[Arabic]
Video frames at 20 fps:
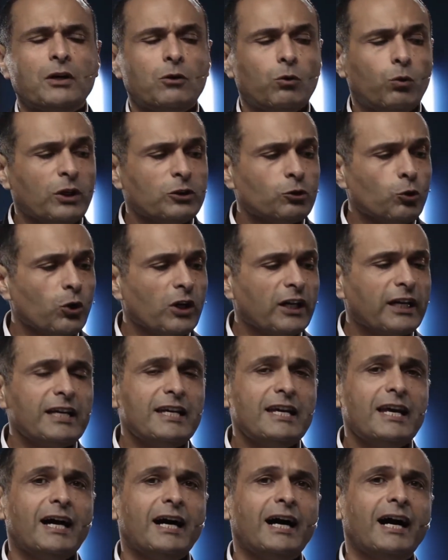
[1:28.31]

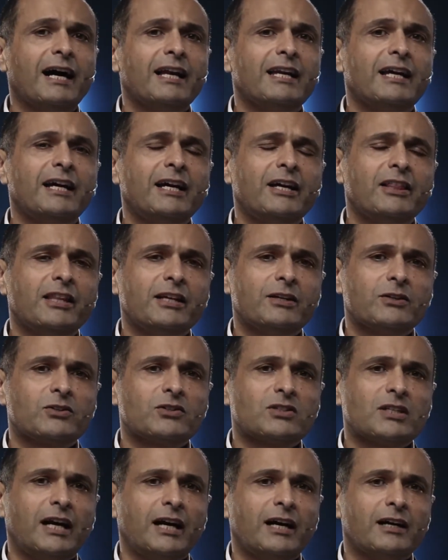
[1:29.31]
وتلقيها على هذه
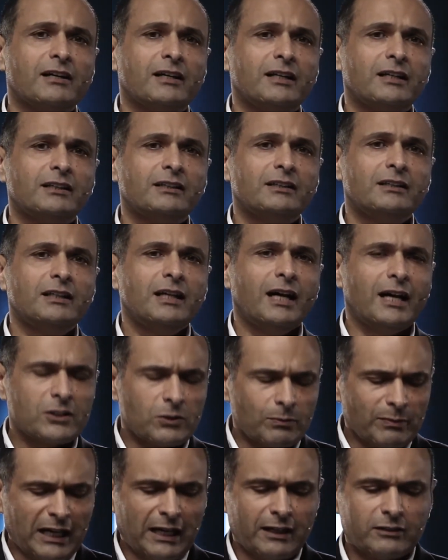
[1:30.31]
الصحراء
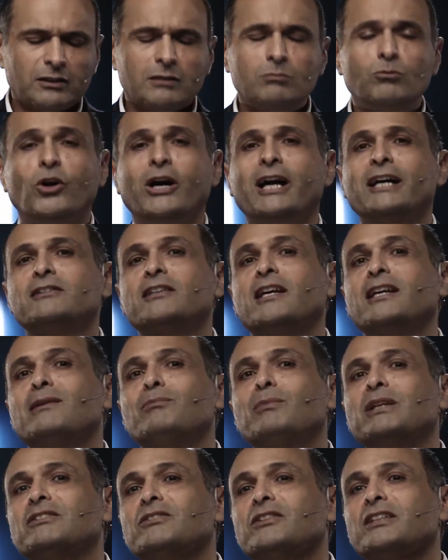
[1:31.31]
أصبحت المعادلة
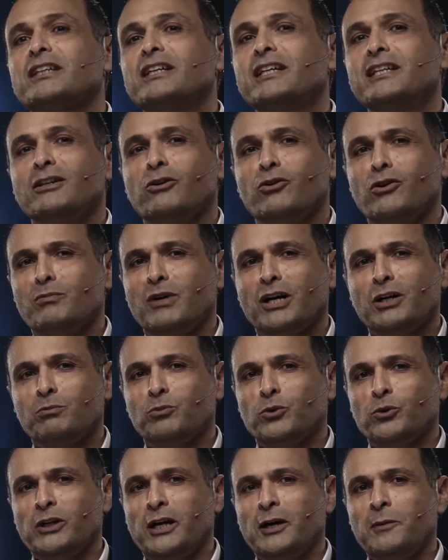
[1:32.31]
منطقية
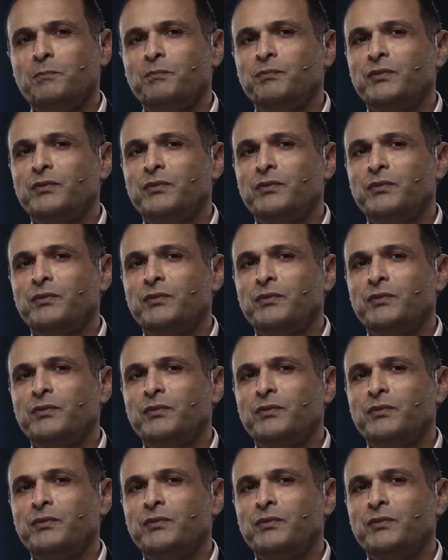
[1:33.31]
ومقبولة